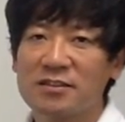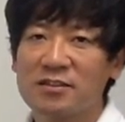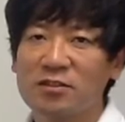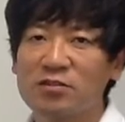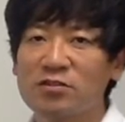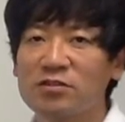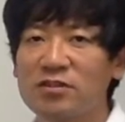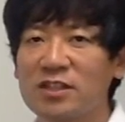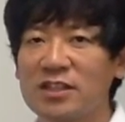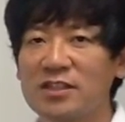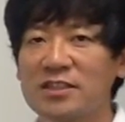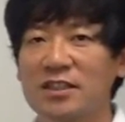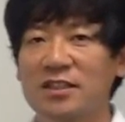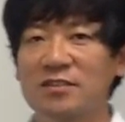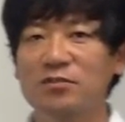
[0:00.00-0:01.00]
선수들이
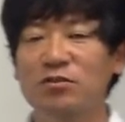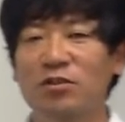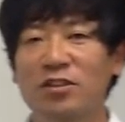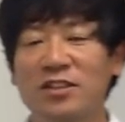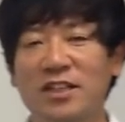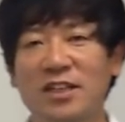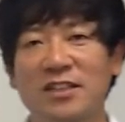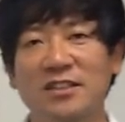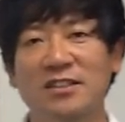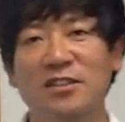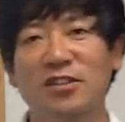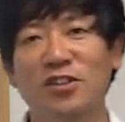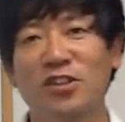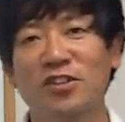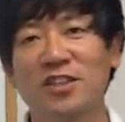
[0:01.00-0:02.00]
이제 투어를 하는
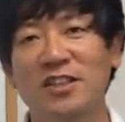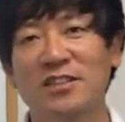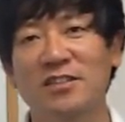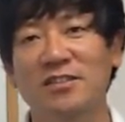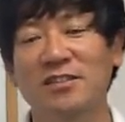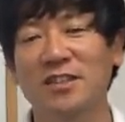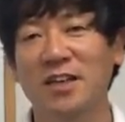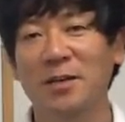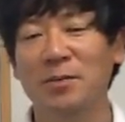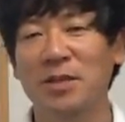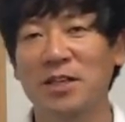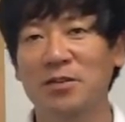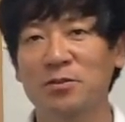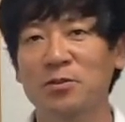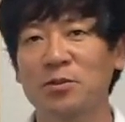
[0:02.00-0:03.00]
그런 경기에서는
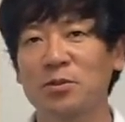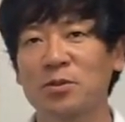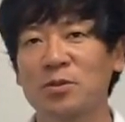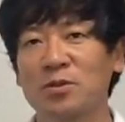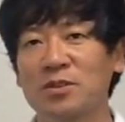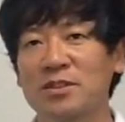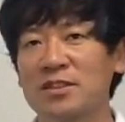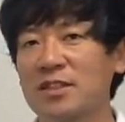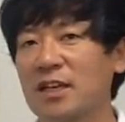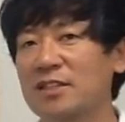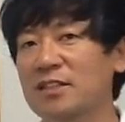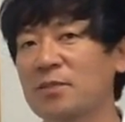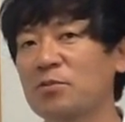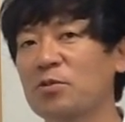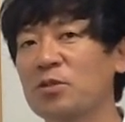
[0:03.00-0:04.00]
카메라로도 이렇게 다
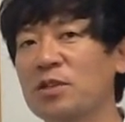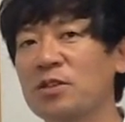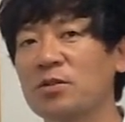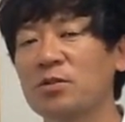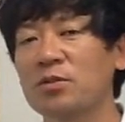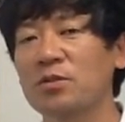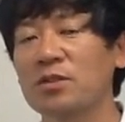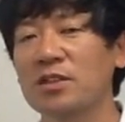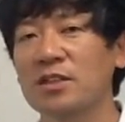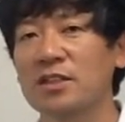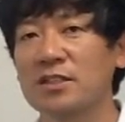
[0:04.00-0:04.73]
잡고 있고